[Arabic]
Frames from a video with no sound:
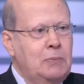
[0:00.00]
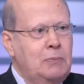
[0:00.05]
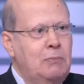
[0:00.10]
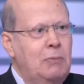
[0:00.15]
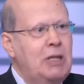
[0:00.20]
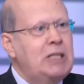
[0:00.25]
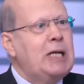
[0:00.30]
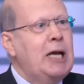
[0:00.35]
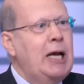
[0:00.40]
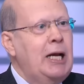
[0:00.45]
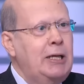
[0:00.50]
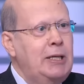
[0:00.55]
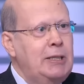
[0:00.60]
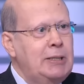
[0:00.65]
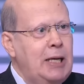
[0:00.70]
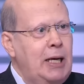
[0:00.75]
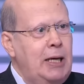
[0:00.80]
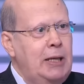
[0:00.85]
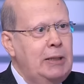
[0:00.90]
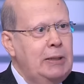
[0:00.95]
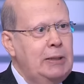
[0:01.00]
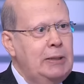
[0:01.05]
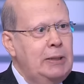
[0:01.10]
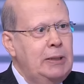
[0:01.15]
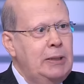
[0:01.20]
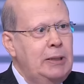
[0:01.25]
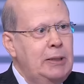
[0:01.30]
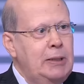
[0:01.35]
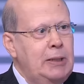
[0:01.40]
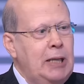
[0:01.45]
ماذا يعني ذلك؟
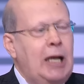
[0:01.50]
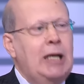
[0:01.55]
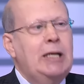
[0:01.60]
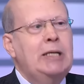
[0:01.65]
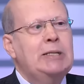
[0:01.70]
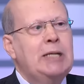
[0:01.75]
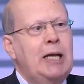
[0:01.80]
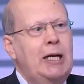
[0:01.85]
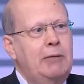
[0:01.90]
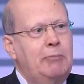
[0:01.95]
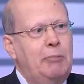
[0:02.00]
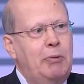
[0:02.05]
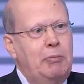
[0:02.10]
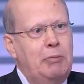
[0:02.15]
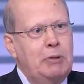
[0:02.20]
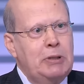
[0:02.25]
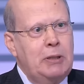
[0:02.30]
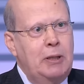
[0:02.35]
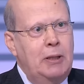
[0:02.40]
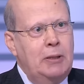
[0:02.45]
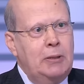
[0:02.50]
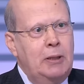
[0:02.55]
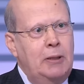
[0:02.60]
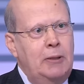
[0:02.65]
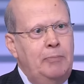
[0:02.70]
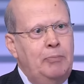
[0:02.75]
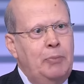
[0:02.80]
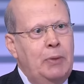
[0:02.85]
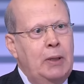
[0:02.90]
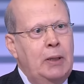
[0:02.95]
يعني ذلك ببساطة
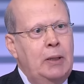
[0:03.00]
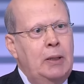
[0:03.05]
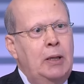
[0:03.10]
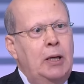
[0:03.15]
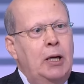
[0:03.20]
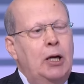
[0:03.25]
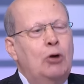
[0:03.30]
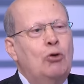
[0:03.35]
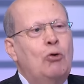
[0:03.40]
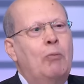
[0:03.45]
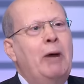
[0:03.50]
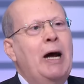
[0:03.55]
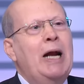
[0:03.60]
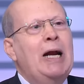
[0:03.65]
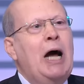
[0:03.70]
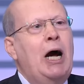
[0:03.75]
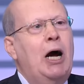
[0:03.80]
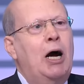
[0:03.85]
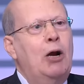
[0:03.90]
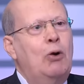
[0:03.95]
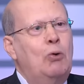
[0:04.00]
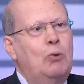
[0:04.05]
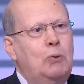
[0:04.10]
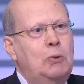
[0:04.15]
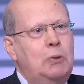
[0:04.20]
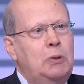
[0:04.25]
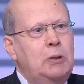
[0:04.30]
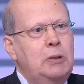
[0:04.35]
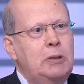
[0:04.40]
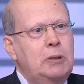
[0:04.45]
أنه ما نقله
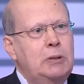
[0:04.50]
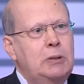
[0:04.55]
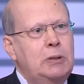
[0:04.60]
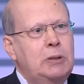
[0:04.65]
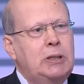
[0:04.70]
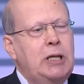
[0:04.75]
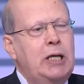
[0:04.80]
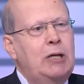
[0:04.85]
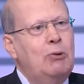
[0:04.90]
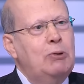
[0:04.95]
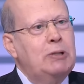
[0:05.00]
السيد